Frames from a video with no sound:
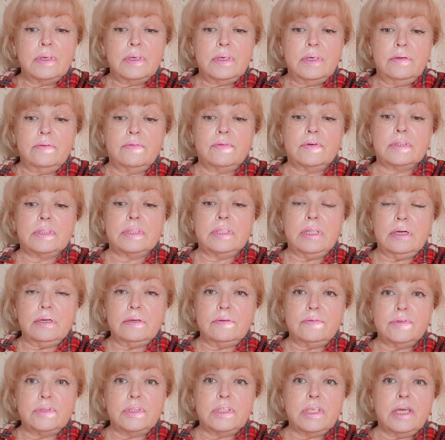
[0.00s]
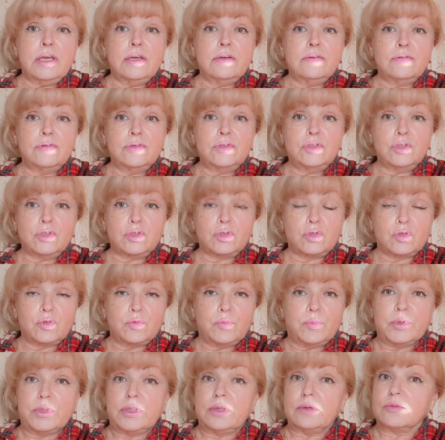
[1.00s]
и вот так вот я его держу,
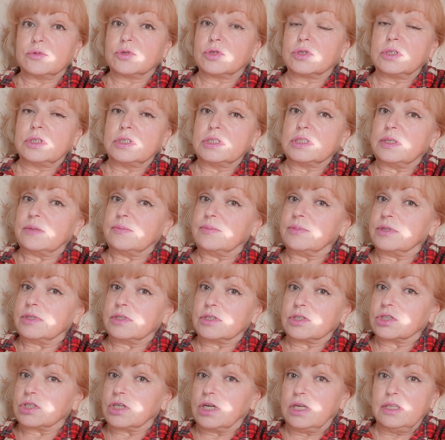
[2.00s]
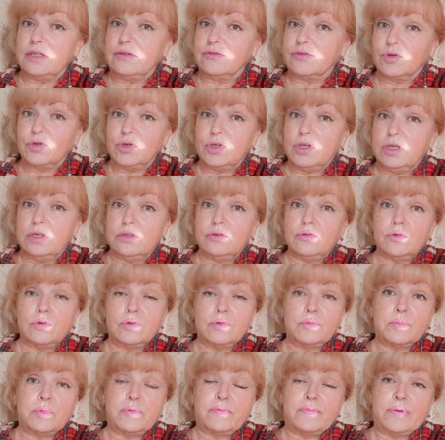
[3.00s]
потому что если бы держала в руке, то
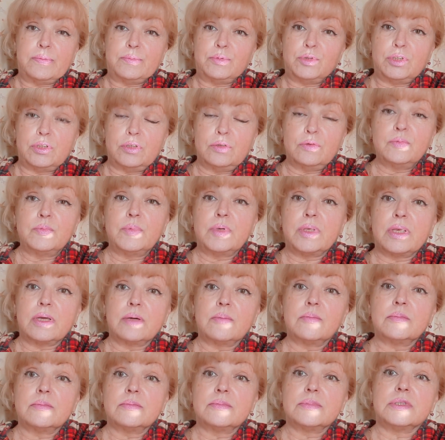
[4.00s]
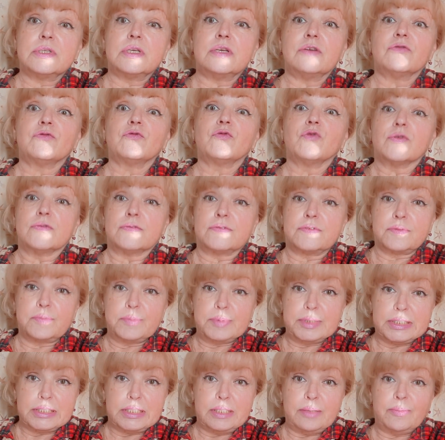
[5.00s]
он бы вообще у меня телефон, в
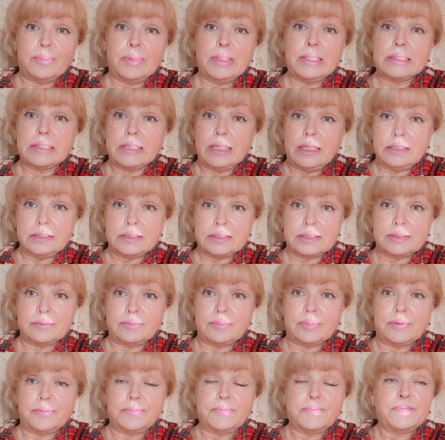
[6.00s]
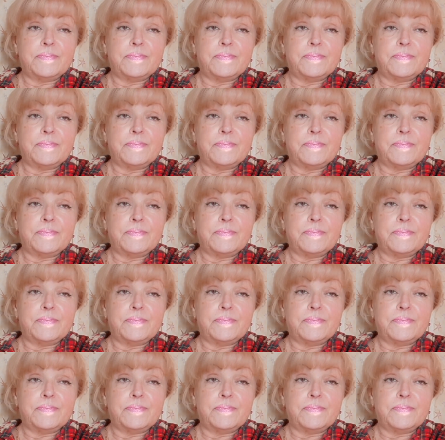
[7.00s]
смысле, болтался бы.